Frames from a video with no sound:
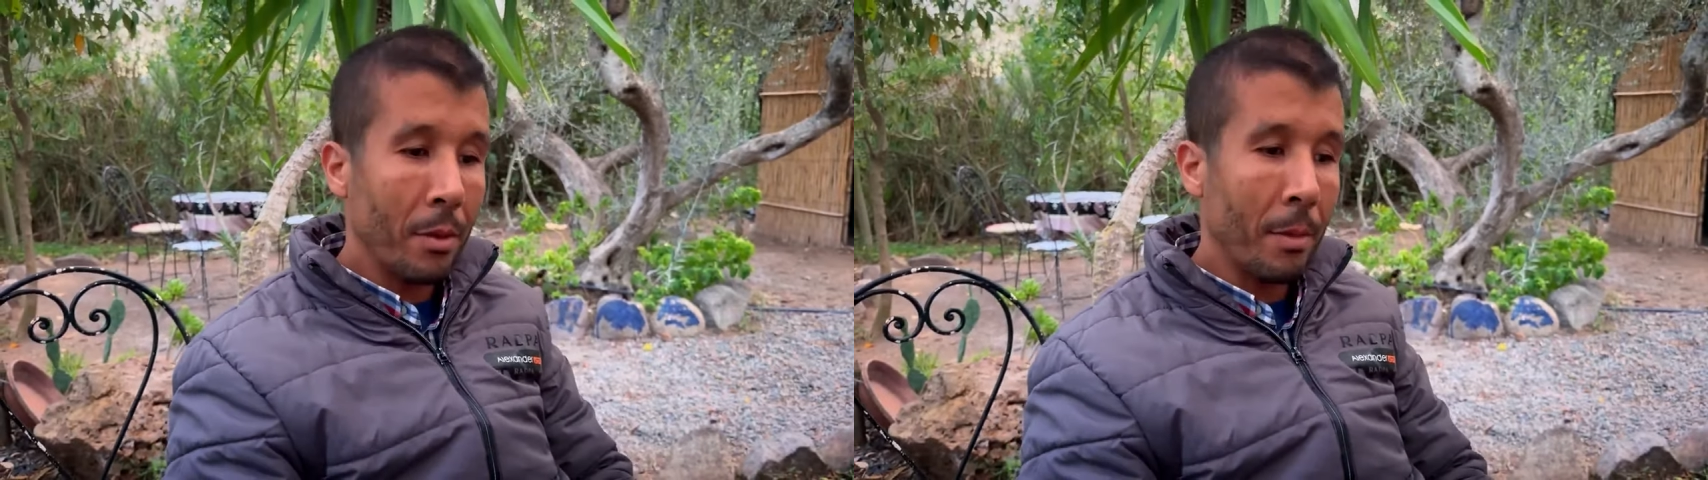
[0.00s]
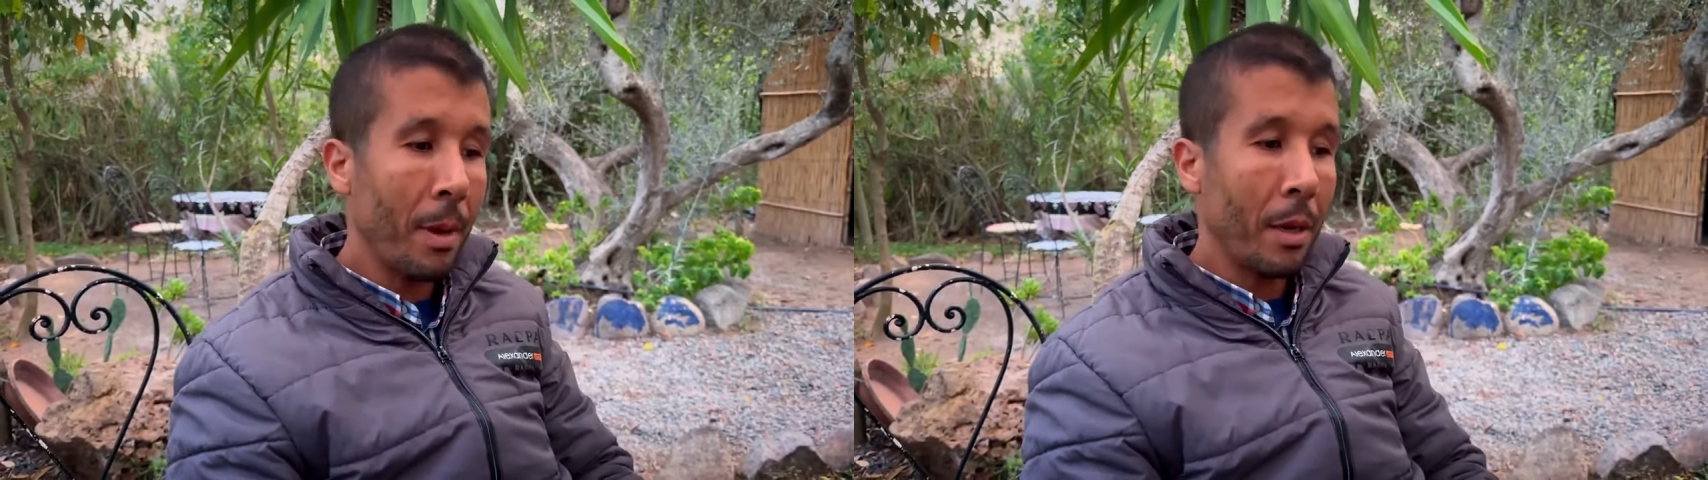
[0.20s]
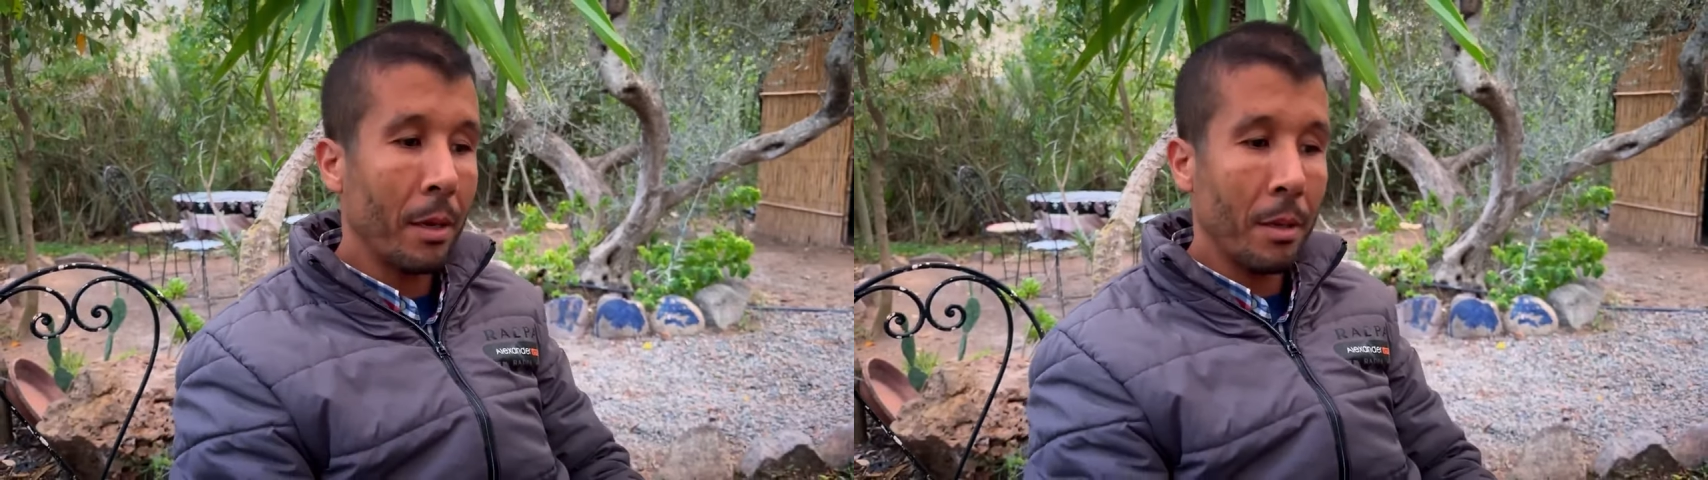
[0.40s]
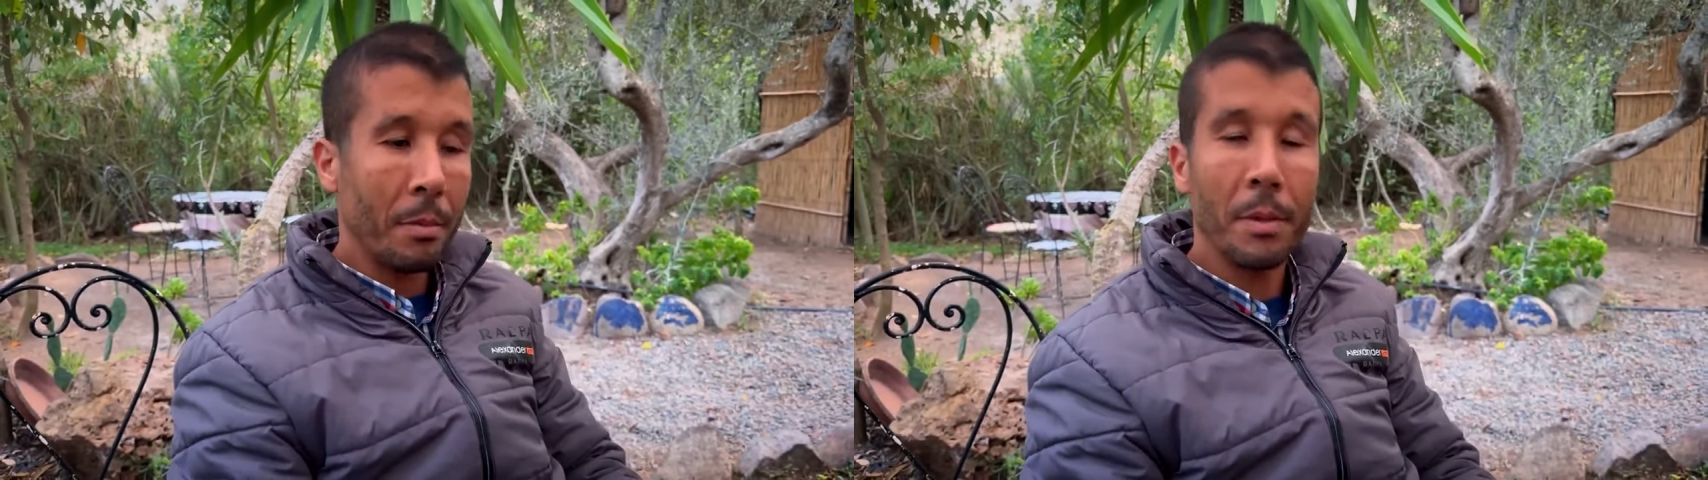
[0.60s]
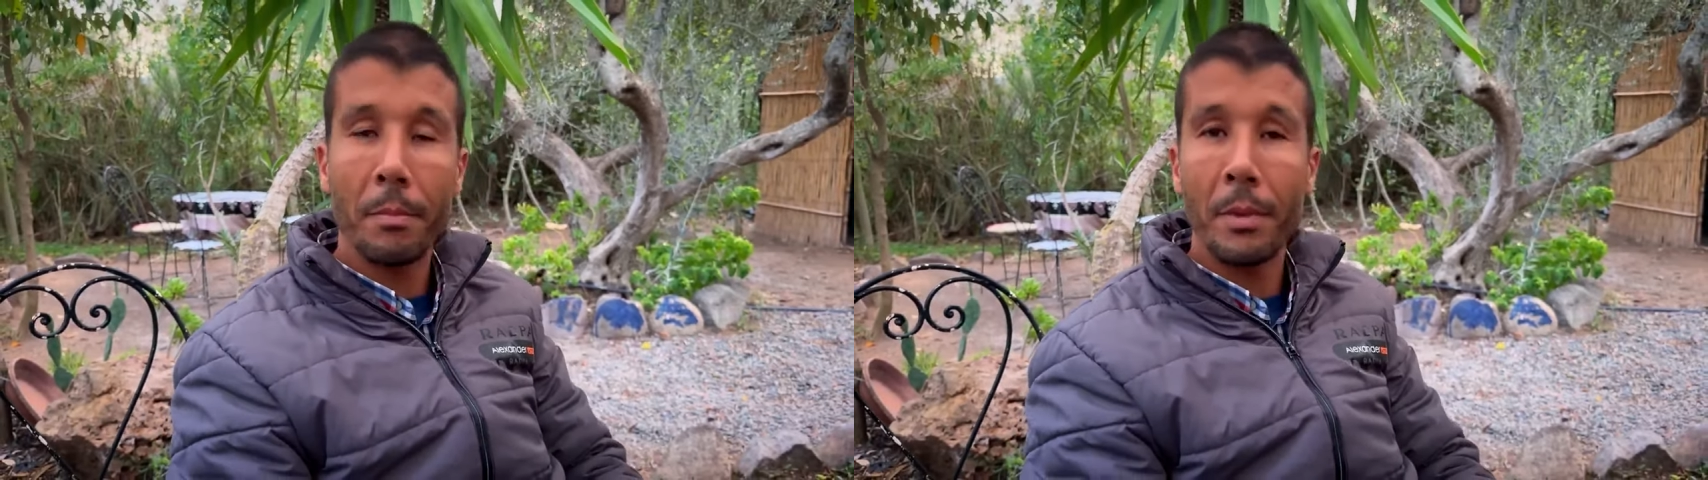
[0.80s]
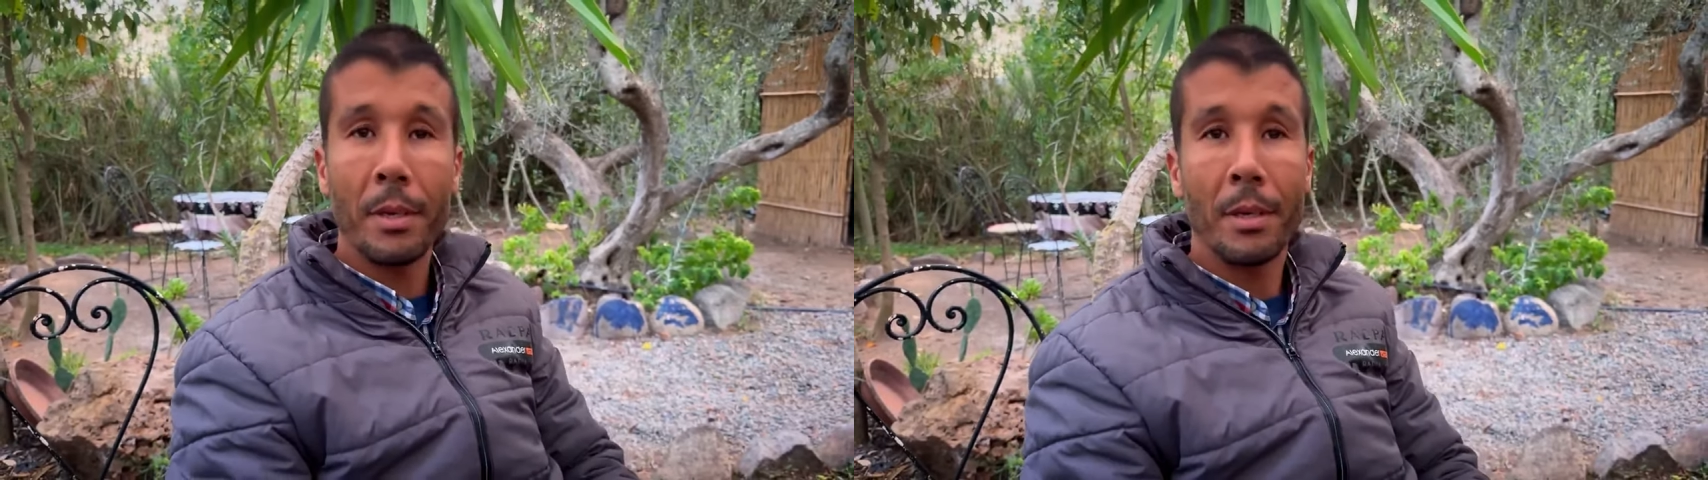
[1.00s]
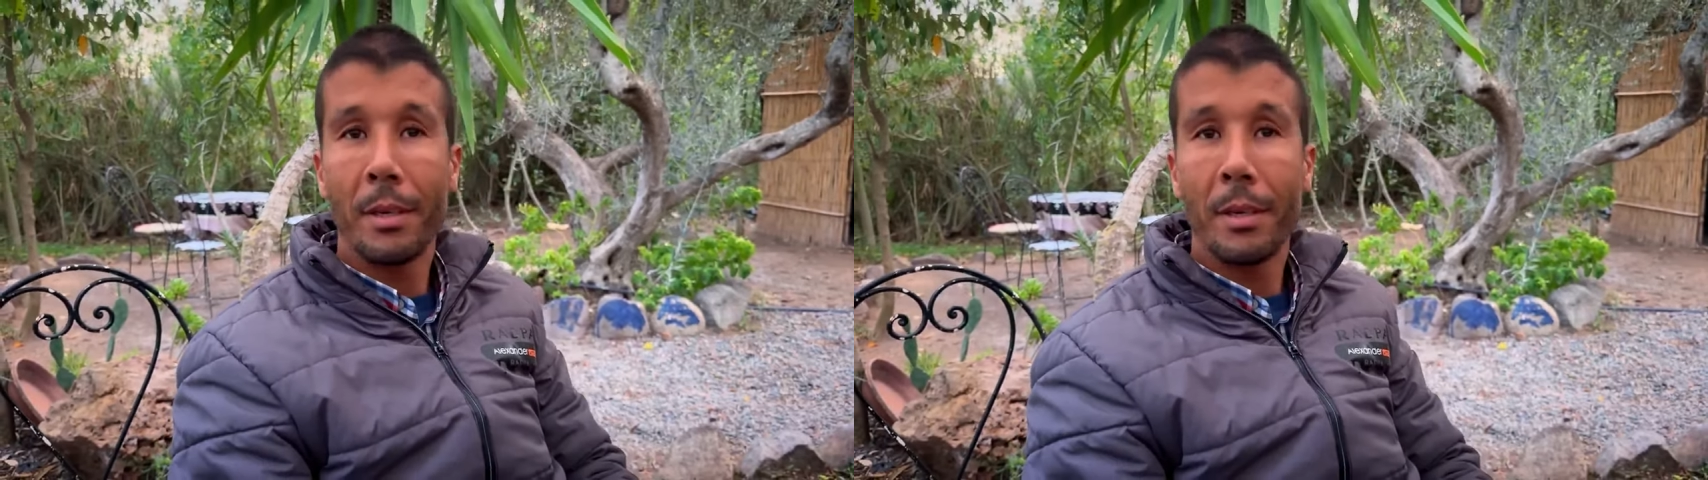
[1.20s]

دابا عرات المسمن